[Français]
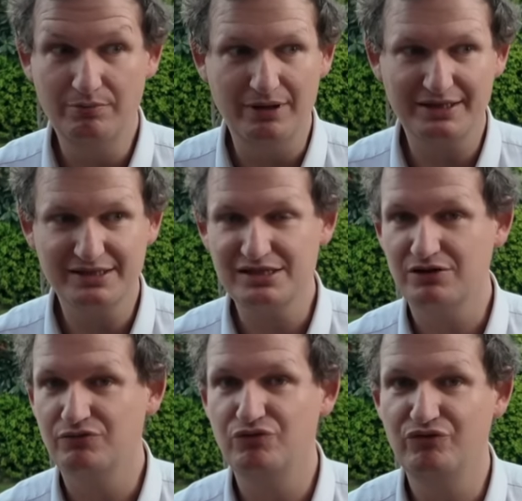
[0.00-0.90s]
bah, qu'est-ce
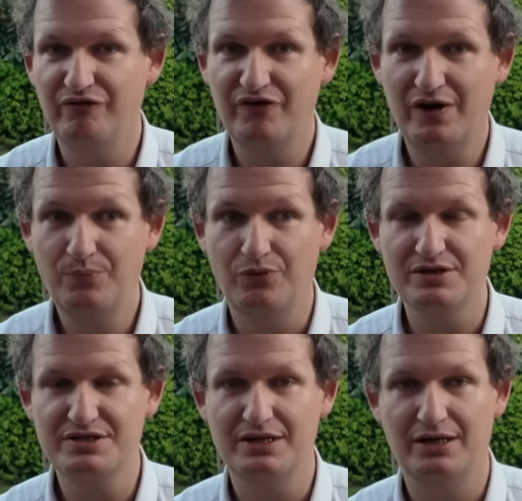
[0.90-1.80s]
que vous devez faire pour
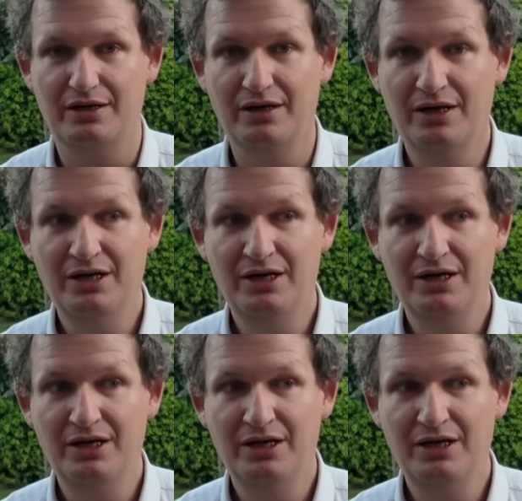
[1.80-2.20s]
essayer de, la,